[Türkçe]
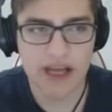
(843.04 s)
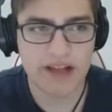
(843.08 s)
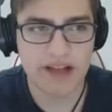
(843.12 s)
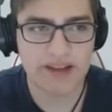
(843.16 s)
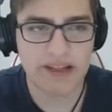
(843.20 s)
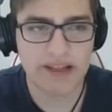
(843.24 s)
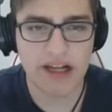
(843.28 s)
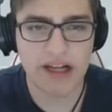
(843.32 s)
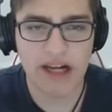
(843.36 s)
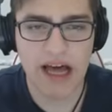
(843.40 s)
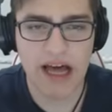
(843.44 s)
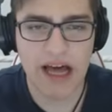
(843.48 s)

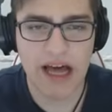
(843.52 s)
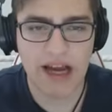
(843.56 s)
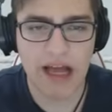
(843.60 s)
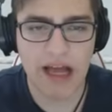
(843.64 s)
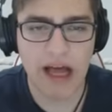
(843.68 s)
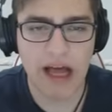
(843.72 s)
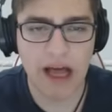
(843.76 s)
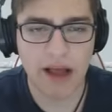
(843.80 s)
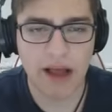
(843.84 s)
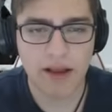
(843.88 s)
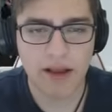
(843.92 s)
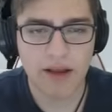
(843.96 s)
Yettin gari
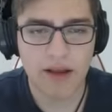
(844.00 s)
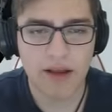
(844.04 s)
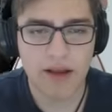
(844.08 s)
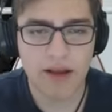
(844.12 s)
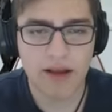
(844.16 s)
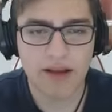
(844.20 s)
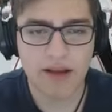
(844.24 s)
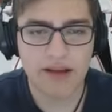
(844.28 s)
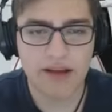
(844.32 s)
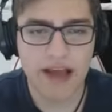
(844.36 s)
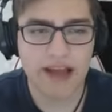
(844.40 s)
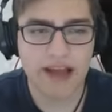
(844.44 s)
ha.
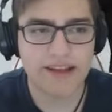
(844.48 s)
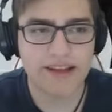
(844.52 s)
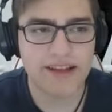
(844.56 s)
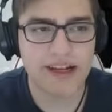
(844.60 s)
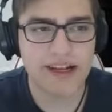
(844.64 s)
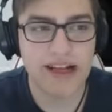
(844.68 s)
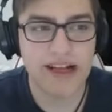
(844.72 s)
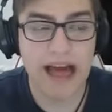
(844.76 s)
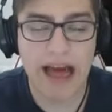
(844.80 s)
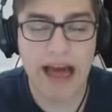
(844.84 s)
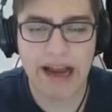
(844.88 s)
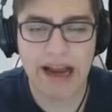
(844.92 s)

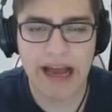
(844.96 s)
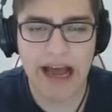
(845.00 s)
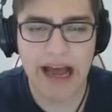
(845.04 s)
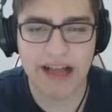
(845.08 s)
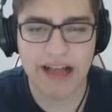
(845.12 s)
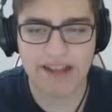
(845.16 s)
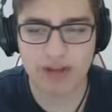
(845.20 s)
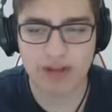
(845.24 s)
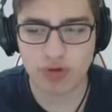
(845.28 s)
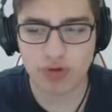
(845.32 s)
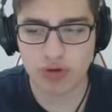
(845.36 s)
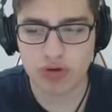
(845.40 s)
Yettin gari
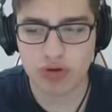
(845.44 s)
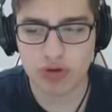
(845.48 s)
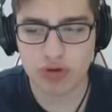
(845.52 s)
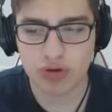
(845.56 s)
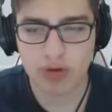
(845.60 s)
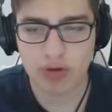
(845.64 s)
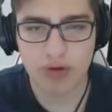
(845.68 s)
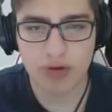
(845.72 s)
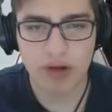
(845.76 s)
ha Titus.